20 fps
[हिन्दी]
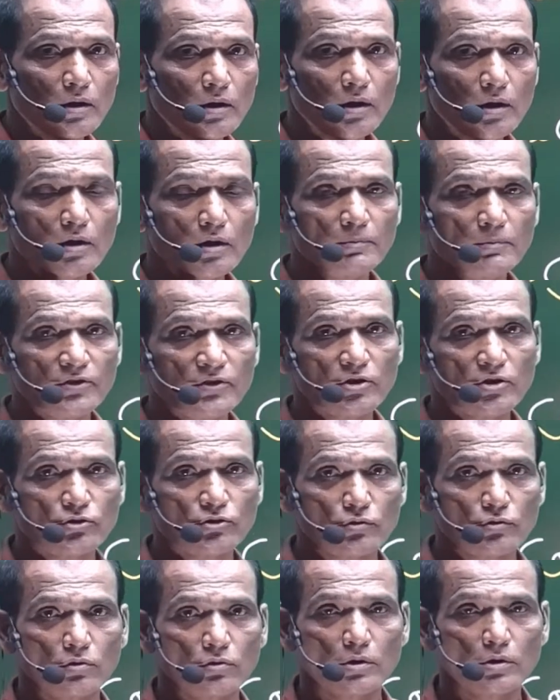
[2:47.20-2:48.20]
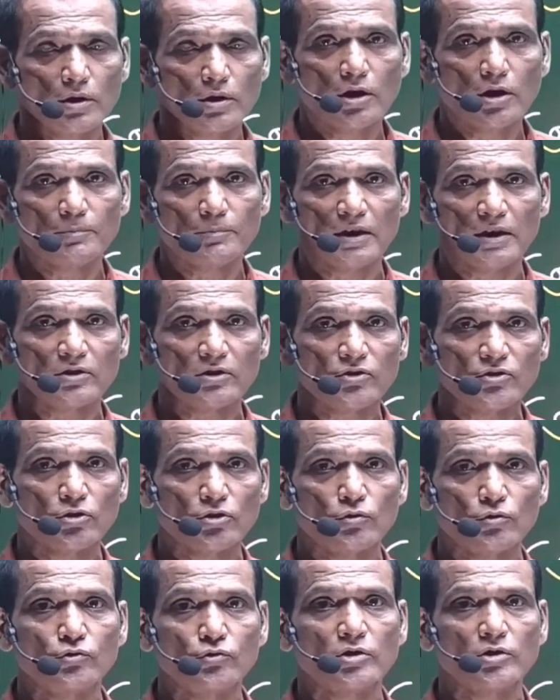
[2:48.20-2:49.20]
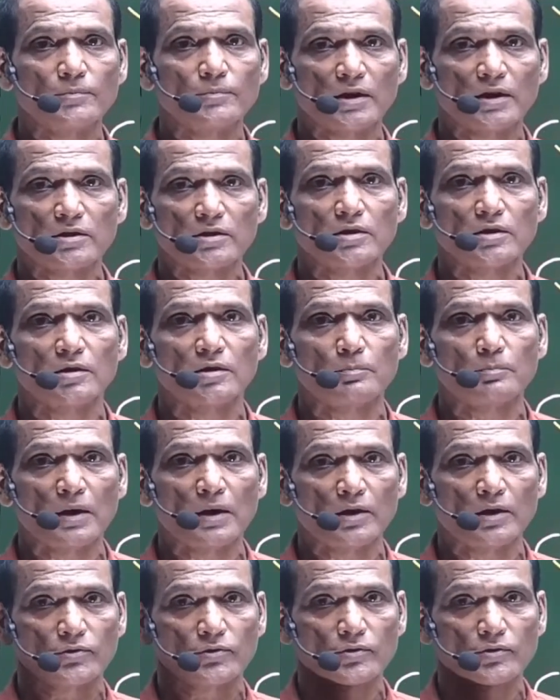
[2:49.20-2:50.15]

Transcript: एक मैसेज को एक व्यक्ति से दूसरे व्यक्ति के पास